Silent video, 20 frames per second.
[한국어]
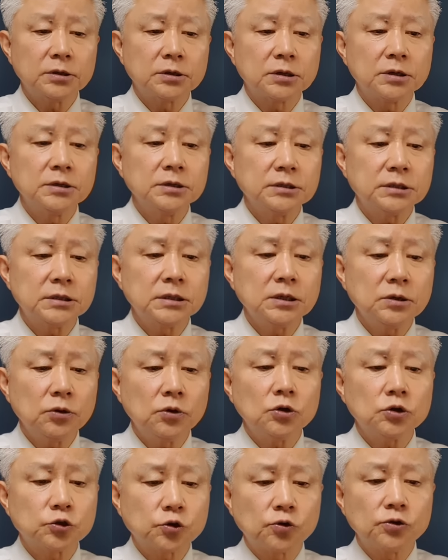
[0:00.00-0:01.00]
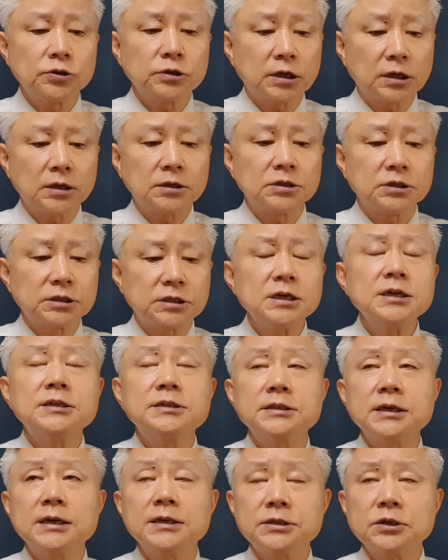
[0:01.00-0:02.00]
현실로 존재하는
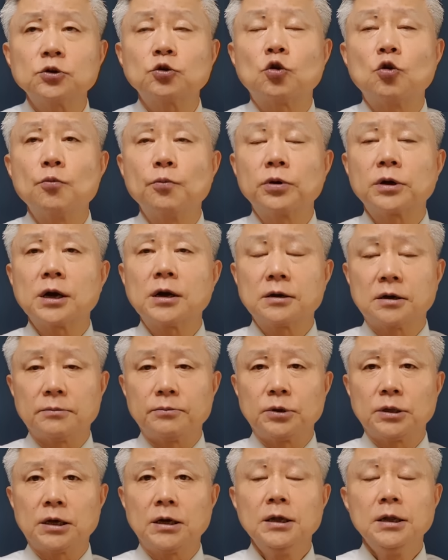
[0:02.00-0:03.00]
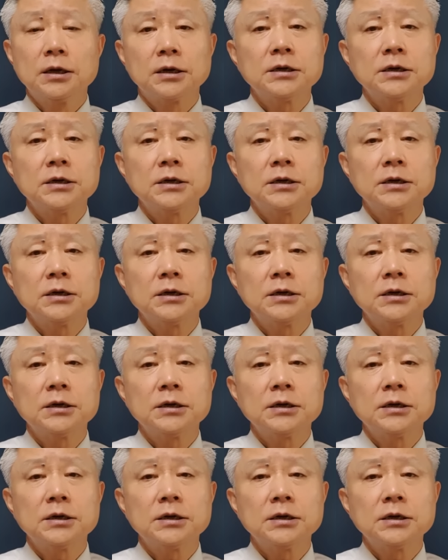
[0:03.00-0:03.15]
실제적 공포라는 겁니다.